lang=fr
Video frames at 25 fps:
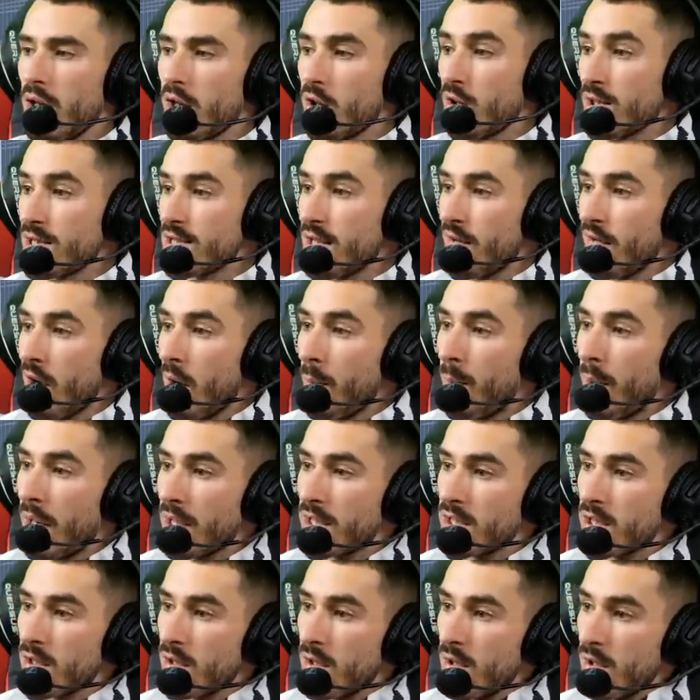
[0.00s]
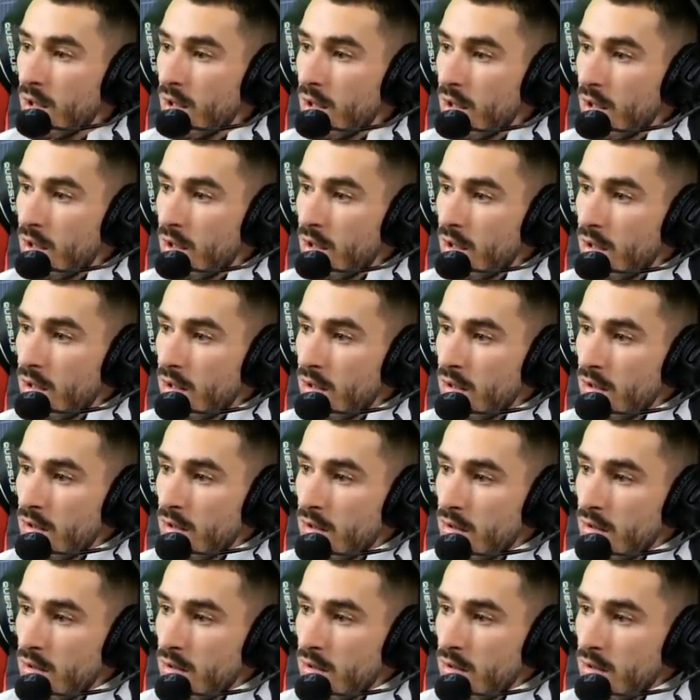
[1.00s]
ils avaient un pack.
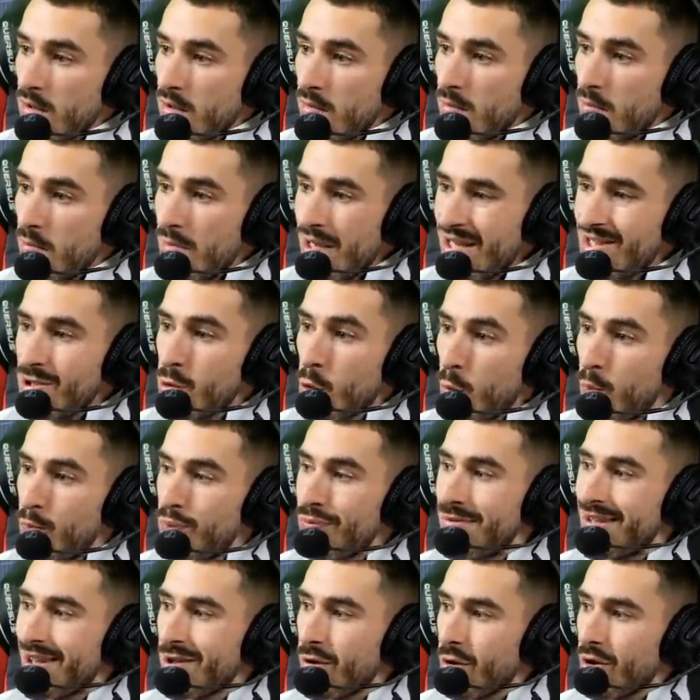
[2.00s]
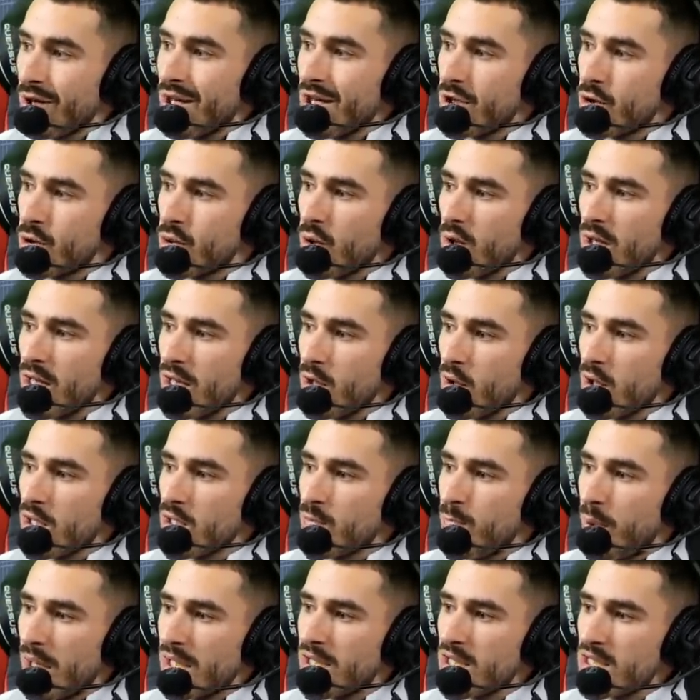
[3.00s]
Merci aux putains d'anglais qui hurlaient quand ils
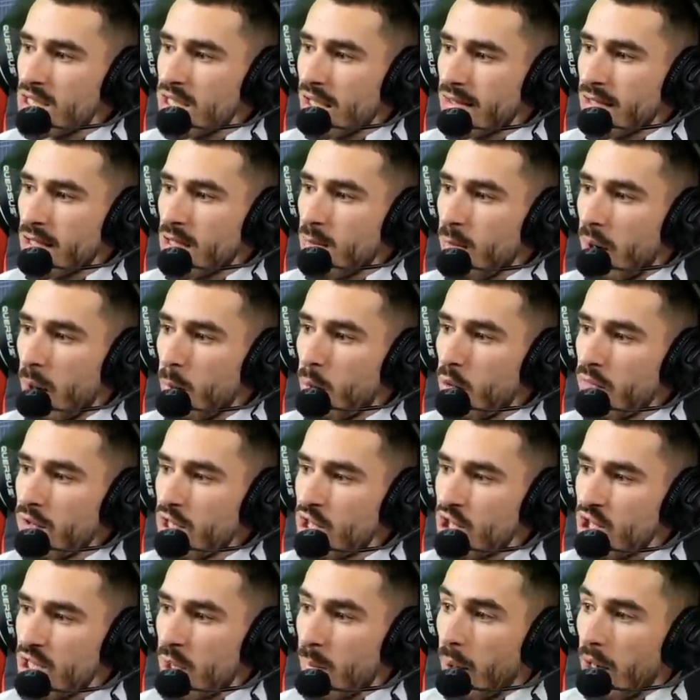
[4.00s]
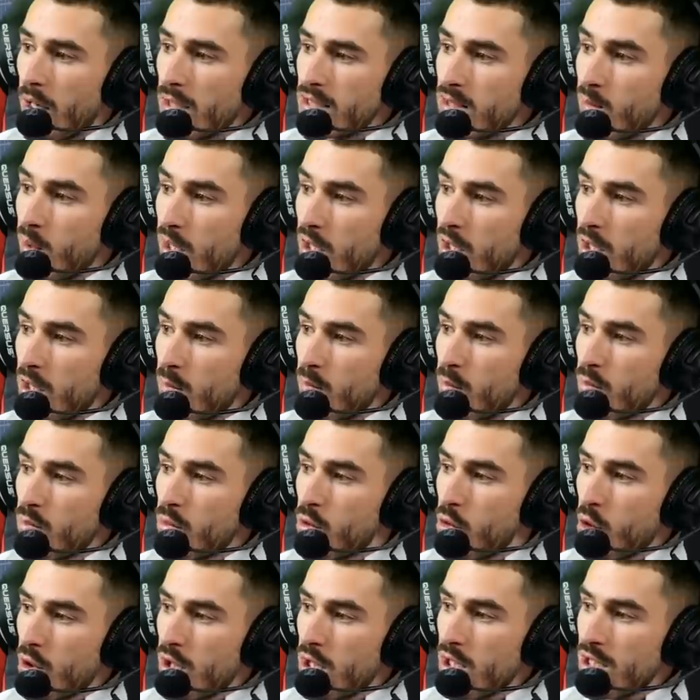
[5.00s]
paquaient Zlatan Ibrahimovic. Ça m'a quand même
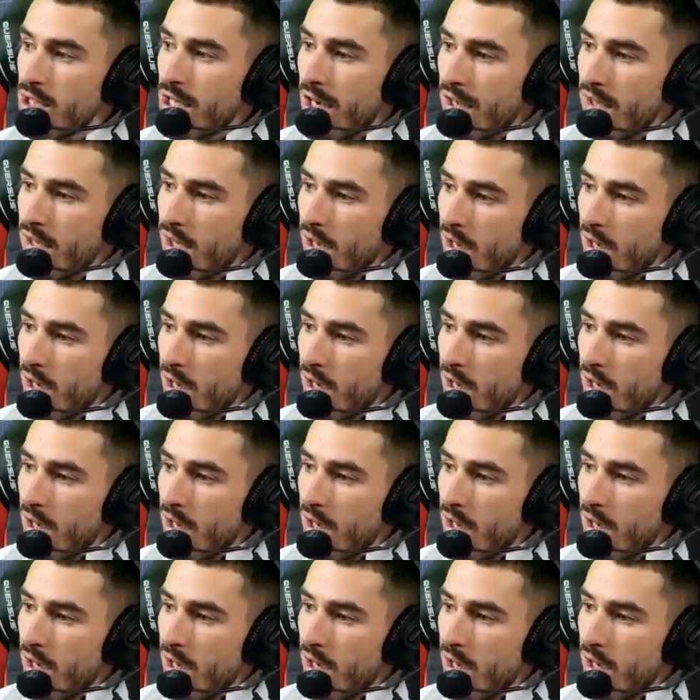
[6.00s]
donné une carrière.